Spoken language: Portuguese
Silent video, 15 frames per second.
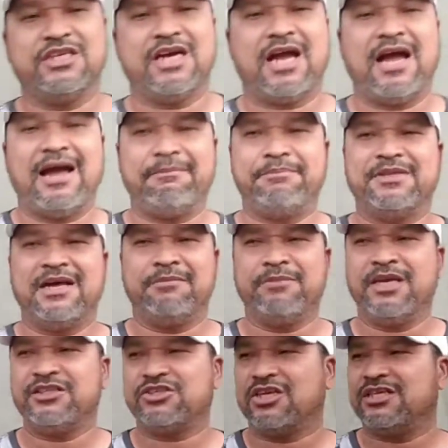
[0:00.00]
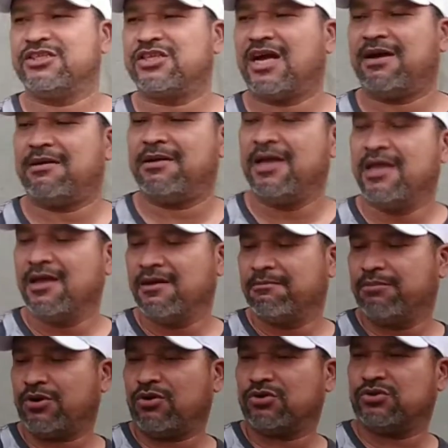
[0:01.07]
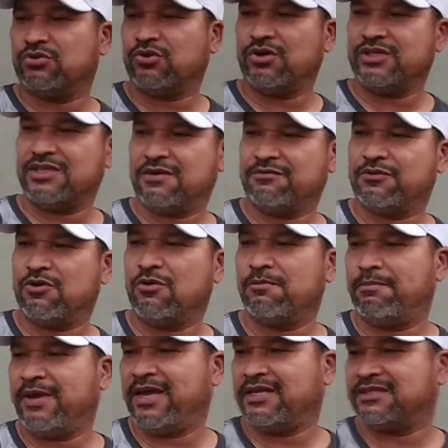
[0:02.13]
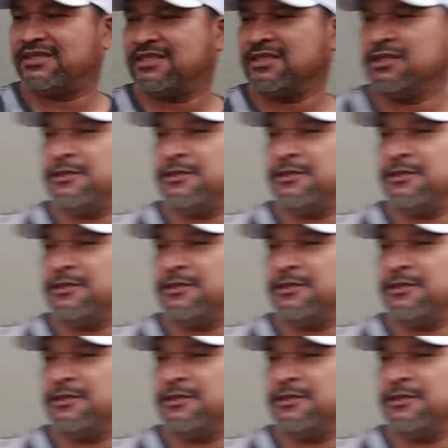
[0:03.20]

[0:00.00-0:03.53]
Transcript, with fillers: rapidamente ele já brotou e já ficou um pé assim.